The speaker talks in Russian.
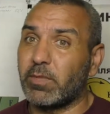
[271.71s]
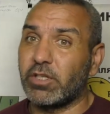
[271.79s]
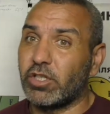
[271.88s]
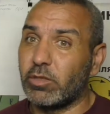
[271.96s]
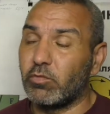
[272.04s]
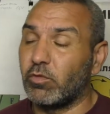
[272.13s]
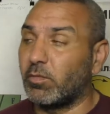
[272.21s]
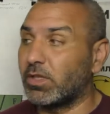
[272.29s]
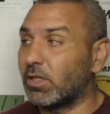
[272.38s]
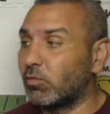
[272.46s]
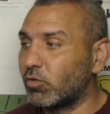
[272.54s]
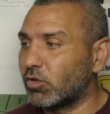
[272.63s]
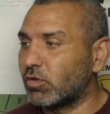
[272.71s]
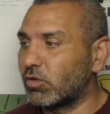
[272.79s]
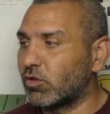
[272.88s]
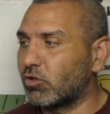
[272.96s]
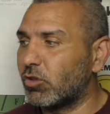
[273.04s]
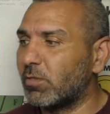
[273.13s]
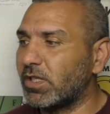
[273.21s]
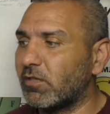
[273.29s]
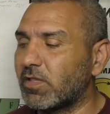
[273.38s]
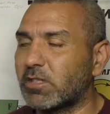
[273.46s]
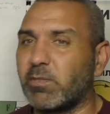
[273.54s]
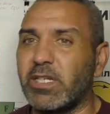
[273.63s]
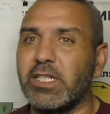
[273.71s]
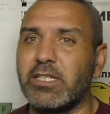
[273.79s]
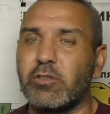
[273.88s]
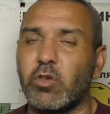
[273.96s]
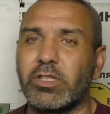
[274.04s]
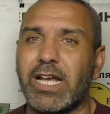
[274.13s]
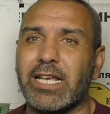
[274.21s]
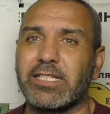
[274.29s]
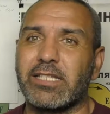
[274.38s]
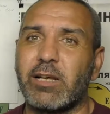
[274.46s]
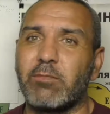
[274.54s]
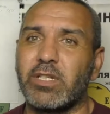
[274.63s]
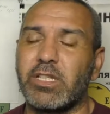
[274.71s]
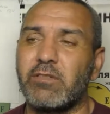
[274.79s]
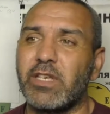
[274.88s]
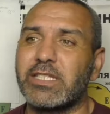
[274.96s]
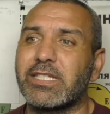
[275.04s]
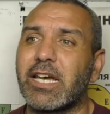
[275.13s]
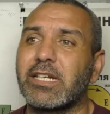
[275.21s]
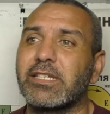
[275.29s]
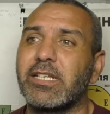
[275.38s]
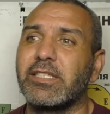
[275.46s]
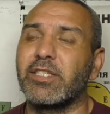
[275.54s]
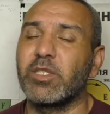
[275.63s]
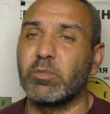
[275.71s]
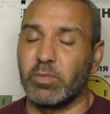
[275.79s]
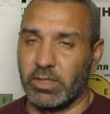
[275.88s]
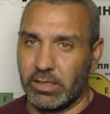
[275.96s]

Почему? Потому что, чтобы не воспалить тот ослабленный весь организм.